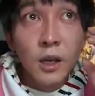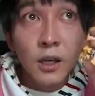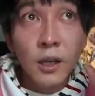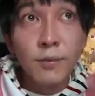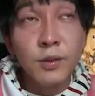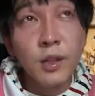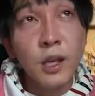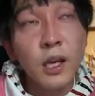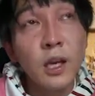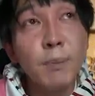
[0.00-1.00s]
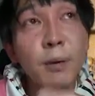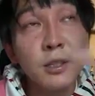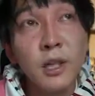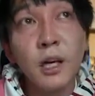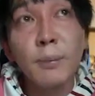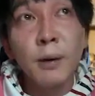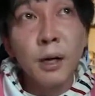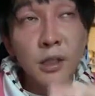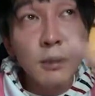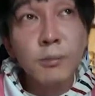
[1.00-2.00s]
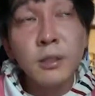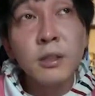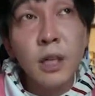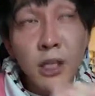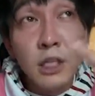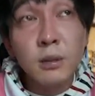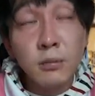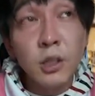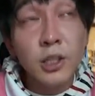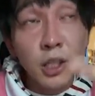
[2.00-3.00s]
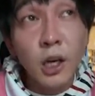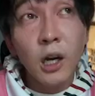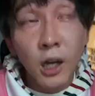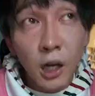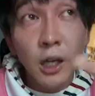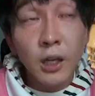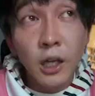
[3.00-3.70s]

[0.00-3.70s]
ね、ね、やっぱさ、やっぱ、多分みんないつも昔から彼、